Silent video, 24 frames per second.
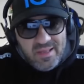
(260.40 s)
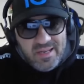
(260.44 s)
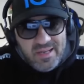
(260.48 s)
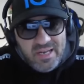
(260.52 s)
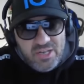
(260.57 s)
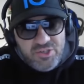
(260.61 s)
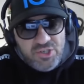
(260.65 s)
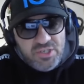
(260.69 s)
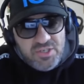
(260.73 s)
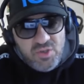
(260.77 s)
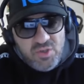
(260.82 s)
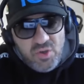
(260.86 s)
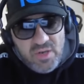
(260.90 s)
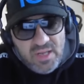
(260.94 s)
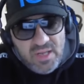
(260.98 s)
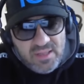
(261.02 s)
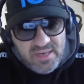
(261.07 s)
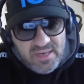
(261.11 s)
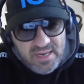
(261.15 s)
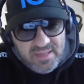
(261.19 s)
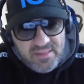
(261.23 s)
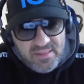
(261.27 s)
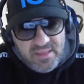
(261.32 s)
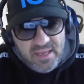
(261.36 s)
La gestione
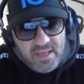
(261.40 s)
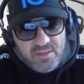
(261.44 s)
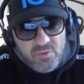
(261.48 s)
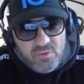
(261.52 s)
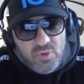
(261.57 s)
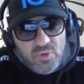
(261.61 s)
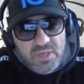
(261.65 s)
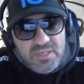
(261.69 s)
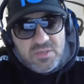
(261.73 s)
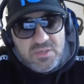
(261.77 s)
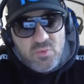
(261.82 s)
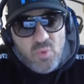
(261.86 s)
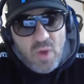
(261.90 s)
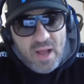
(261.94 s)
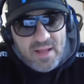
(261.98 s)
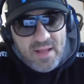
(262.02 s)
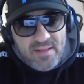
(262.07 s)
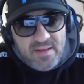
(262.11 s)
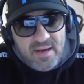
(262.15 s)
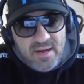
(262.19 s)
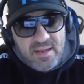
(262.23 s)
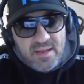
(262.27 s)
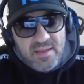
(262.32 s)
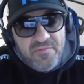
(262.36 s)
atletica di una
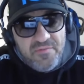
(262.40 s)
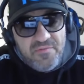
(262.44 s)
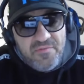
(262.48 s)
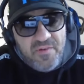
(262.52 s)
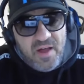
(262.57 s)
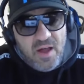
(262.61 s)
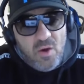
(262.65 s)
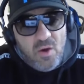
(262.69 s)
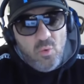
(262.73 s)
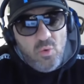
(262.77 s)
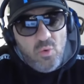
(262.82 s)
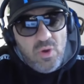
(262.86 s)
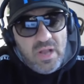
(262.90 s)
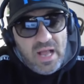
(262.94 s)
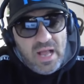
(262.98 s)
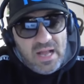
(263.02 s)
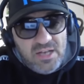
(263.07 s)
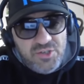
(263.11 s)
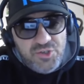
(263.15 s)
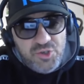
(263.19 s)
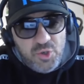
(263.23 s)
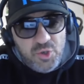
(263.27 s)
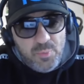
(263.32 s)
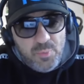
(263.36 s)
squadra che fa un
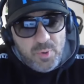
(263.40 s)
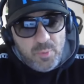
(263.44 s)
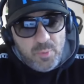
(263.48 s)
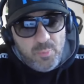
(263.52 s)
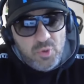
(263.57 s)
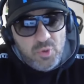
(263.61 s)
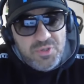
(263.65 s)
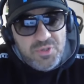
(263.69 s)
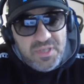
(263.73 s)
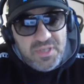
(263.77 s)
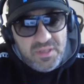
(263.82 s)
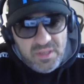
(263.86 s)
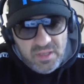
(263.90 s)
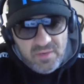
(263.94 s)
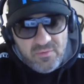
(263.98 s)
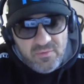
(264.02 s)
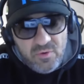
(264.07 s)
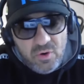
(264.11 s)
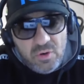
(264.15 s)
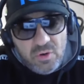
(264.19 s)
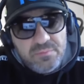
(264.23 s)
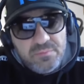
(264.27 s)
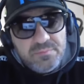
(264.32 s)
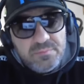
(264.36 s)
calcio
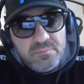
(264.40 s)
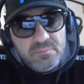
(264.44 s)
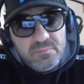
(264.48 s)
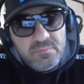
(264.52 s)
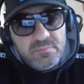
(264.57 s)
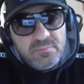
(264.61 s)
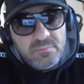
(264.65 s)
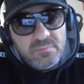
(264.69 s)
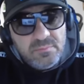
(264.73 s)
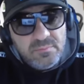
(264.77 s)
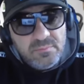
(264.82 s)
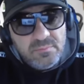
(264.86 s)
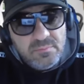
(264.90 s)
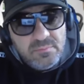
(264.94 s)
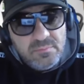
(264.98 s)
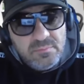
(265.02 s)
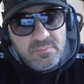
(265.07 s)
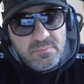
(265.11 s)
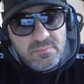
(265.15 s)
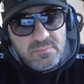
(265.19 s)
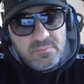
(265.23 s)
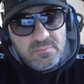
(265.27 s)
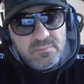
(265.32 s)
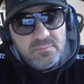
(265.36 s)
propositivo
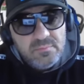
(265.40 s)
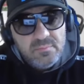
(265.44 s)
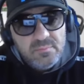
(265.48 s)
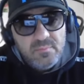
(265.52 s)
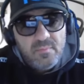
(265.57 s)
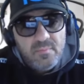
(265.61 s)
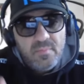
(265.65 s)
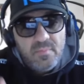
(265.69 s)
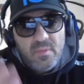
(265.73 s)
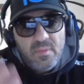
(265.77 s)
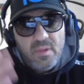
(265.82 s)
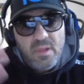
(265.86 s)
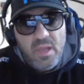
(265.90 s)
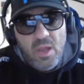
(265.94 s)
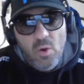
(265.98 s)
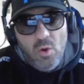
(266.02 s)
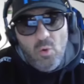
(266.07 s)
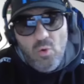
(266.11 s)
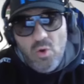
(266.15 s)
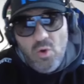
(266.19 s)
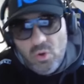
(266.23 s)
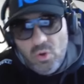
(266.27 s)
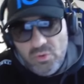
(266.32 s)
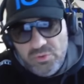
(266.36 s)
è
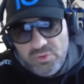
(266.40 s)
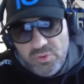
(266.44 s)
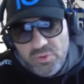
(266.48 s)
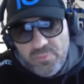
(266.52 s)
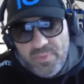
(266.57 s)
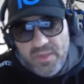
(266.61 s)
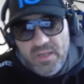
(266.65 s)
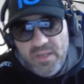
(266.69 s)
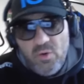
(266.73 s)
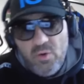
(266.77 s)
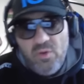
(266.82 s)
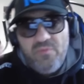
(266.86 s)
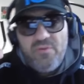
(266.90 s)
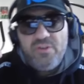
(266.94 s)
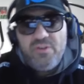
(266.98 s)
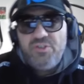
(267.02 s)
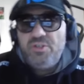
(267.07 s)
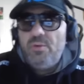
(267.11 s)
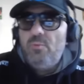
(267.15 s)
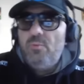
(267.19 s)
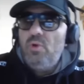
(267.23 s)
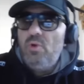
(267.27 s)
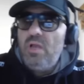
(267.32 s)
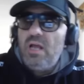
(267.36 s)
un conto, perché noi
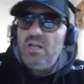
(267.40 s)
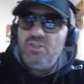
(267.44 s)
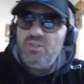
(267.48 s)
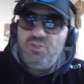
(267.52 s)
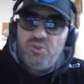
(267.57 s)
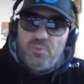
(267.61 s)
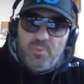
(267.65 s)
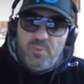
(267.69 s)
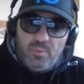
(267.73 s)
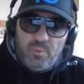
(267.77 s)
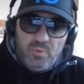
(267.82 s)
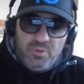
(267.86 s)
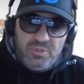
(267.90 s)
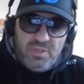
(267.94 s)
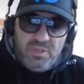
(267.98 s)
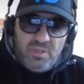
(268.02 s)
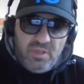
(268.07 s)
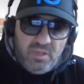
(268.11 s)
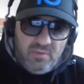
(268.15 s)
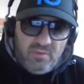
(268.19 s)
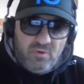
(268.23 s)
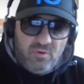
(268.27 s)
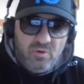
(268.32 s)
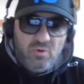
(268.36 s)
facciamo un calcio
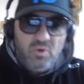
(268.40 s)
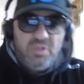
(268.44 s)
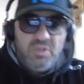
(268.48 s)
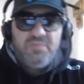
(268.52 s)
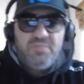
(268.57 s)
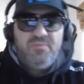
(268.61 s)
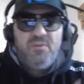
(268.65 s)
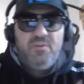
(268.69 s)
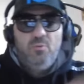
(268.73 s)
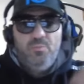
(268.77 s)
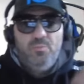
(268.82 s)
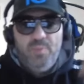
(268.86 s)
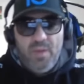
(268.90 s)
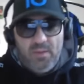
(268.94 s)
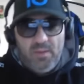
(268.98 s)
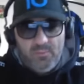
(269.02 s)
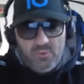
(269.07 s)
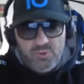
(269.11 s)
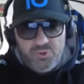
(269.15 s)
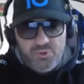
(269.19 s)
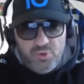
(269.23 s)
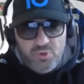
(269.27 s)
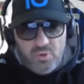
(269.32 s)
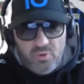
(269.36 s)
propositivo, noi
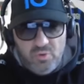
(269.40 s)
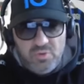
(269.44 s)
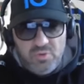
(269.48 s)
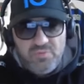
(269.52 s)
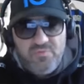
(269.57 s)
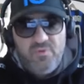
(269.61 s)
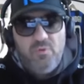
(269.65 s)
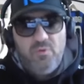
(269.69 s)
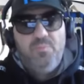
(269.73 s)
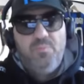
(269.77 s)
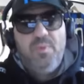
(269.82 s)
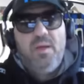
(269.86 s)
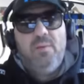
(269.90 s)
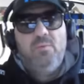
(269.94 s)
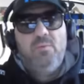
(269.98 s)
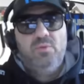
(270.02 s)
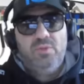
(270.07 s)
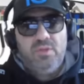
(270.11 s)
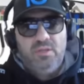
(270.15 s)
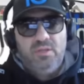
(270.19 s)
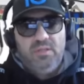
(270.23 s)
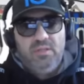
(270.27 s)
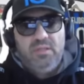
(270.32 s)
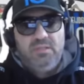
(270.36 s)
sviluppiamo gioco, sviluppiamo
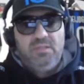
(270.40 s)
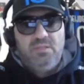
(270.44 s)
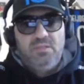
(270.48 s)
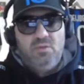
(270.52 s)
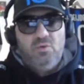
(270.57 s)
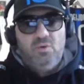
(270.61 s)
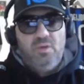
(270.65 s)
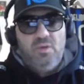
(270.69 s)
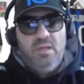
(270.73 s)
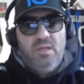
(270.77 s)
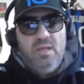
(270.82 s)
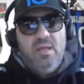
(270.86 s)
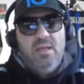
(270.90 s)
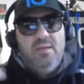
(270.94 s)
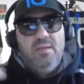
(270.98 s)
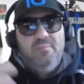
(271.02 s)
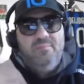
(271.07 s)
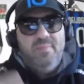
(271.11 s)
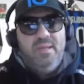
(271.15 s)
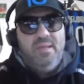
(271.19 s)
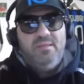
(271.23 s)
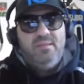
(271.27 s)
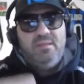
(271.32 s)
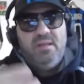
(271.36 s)
tante azioni,
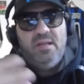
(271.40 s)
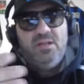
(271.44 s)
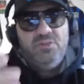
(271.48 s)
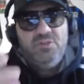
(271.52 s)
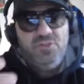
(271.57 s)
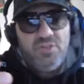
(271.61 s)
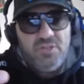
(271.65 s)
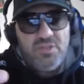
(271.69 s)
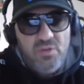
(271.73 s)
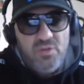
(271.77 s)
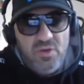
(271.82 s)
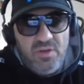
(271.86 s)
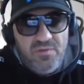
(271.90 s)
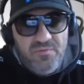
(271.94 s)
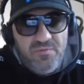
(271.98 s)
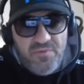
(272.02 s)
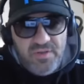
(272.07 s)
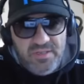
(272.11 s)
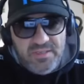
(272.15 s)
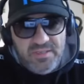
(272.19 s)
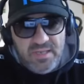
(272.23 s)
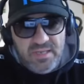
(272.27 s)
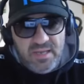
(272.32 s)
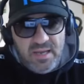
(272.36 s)
mentre la gestione
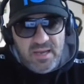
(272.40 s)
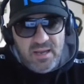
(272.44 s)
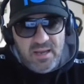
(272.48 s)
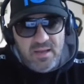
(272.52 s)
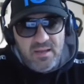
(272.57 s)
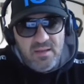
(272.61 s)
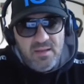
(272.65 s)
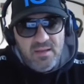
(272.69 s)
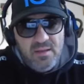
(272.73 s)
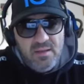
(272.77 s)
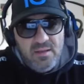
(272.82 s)
fisica